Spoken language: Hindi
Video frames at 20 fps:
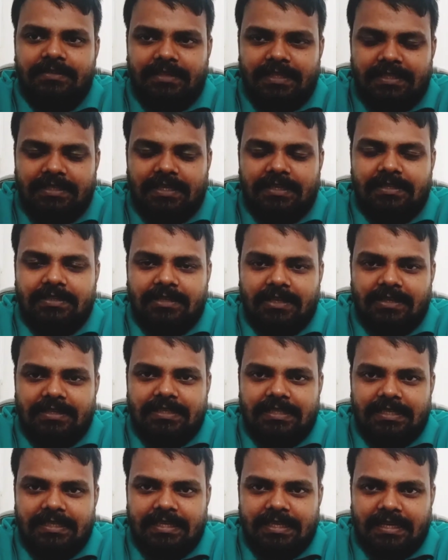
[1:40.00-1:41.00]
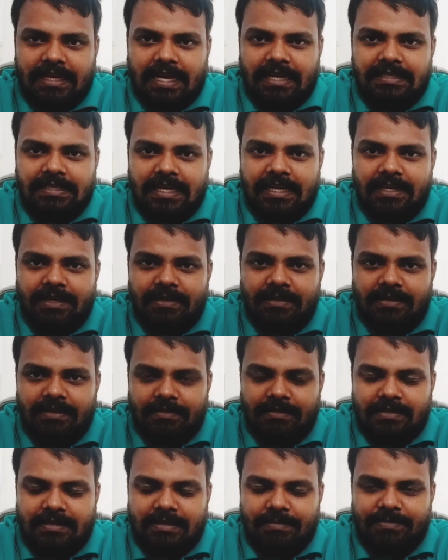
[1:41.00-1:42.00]
जिस स्तर से देखा जाए
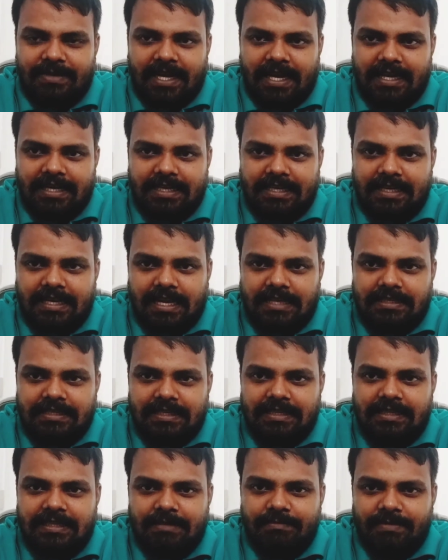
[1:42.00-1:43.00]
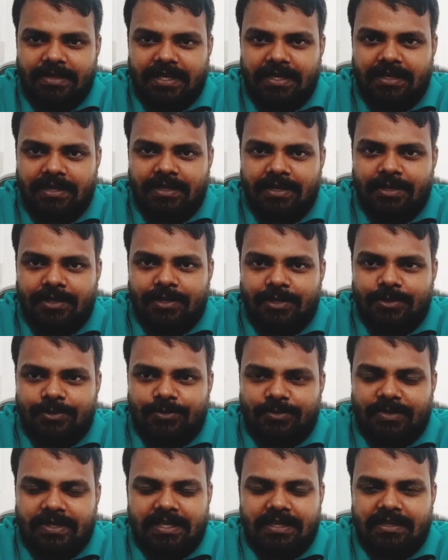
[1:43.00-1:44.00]
कि बिहार की राजनीति में
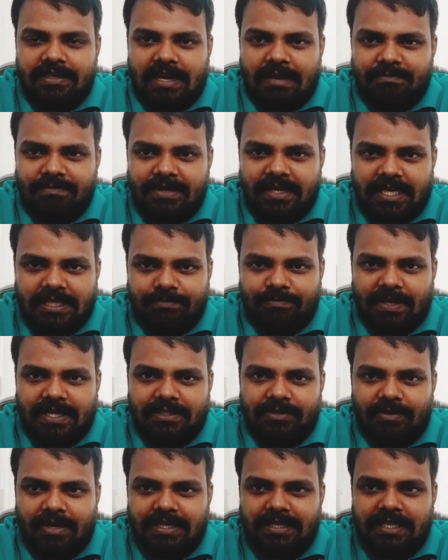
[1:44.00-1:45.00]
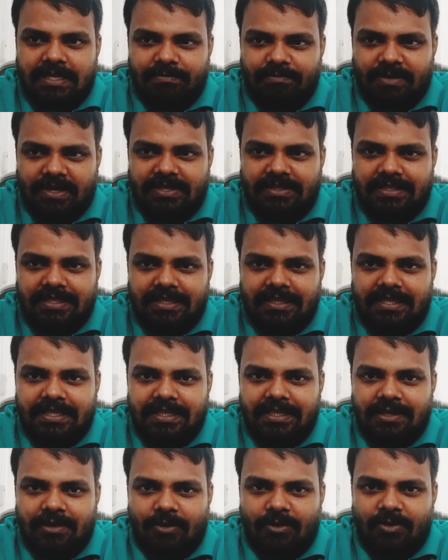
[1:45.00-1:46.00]
चूँकि रामविलास पासवान की बरसी
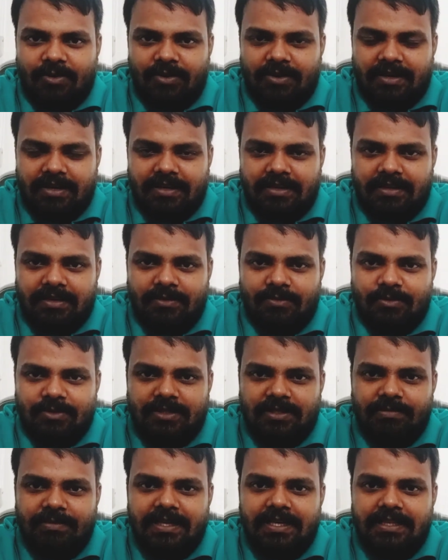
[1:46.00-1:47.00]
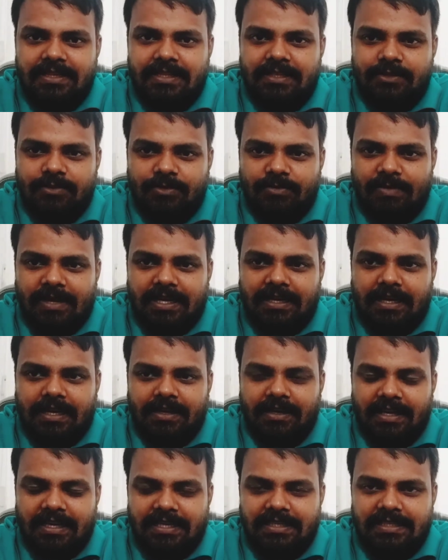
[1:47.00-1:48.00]
थी और उसमें नीतीश कुमार का
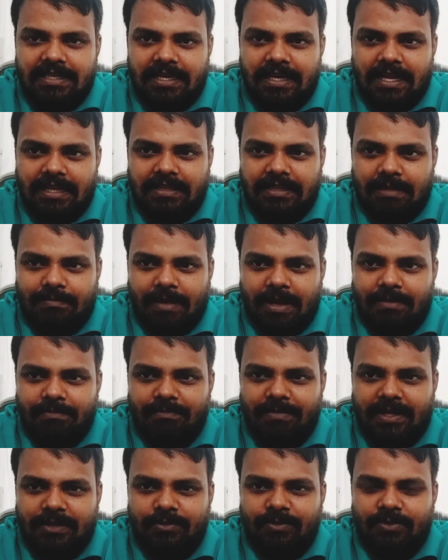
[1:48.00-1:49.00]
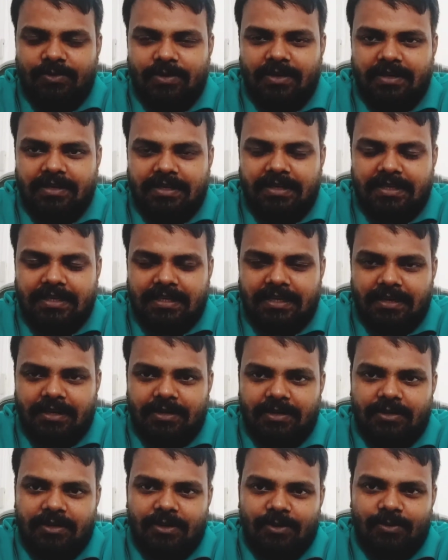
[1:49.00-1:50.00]
नहीं जाना तमाम बातों को के
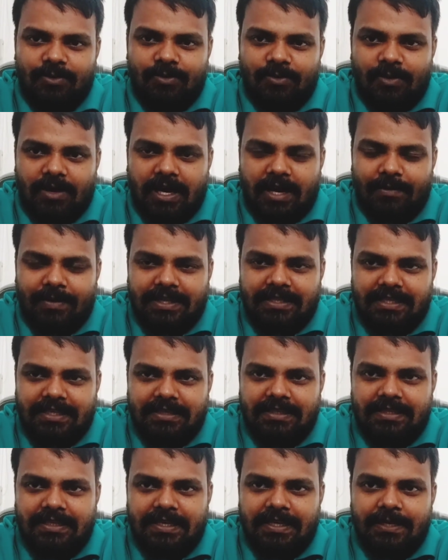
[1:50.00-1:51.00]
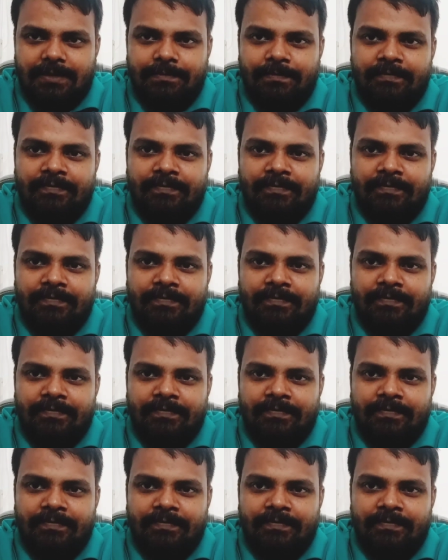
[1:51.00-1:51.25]
अटकलों को हवा देती है